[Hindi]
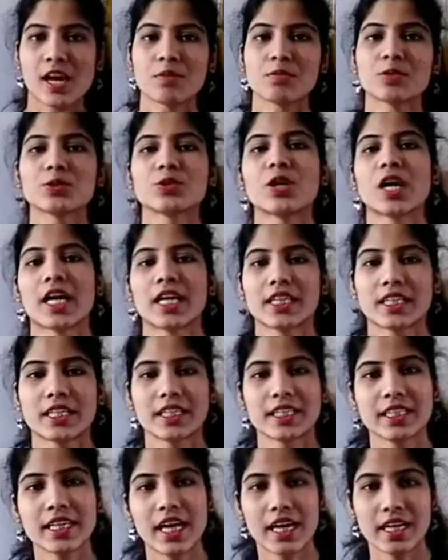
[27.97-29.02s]
है
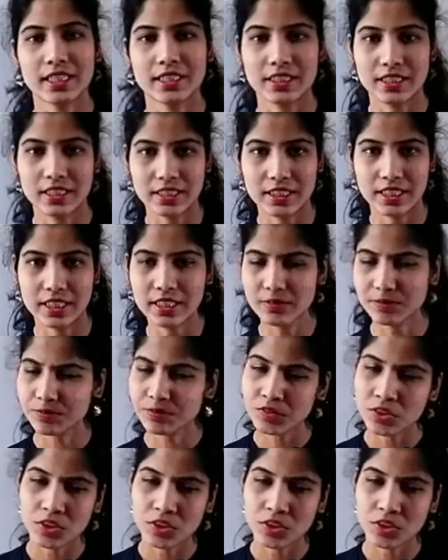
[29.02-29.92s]
मोनोहाइड्रिक डाहाइड्रिक ठीक है